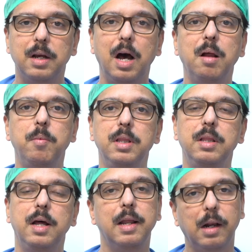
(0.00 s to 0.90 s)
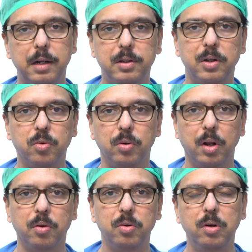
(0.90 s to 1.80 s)
చాలామంది దాన్ని నెగ్లెక్ట్
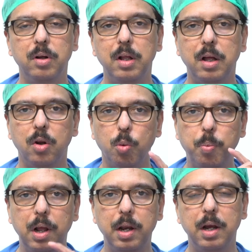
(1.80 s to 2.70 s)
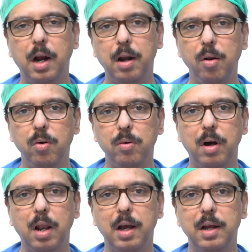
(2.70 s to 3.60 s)
చేస్తుంటారు సో నొప్పి లేని గడ్డలు
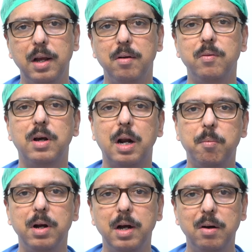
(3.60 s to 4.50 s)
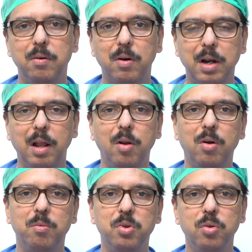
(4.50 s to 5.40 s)
అలాగే క్రమంగా ఒక
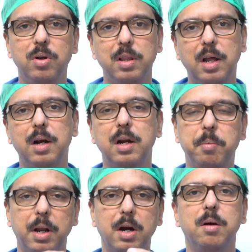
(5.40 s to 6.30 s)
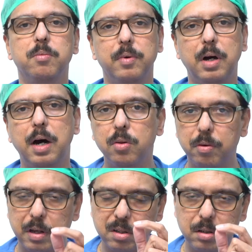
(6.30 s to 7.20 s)
నెలలో ముందున్న దానికంటే పెరగడం అది
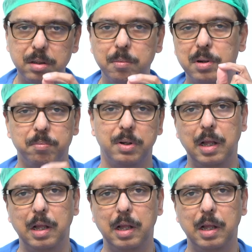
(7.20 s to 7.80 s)
ఫస్ట్ సిమ్టమ్